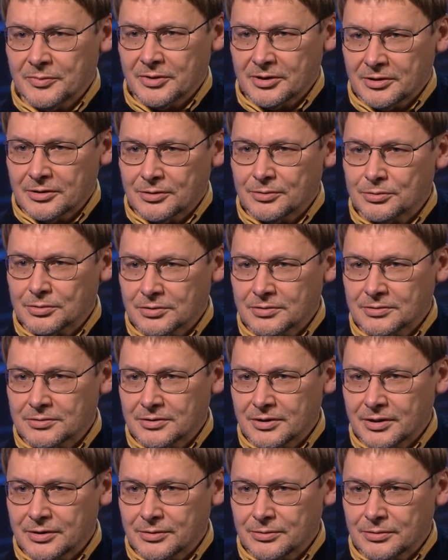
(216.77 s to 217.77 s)
это то, что
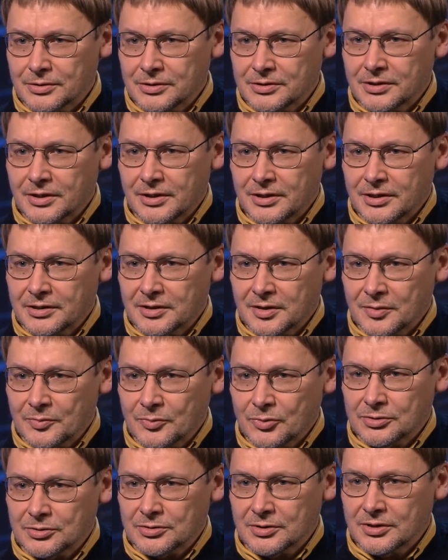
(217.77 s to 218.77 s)
создают эти клетки
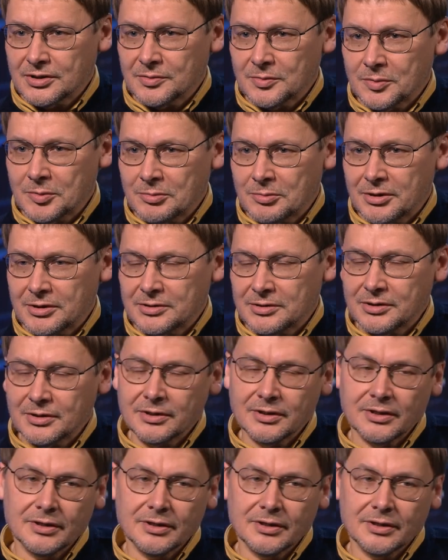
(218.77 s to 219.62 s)
мозга, эта библиотека.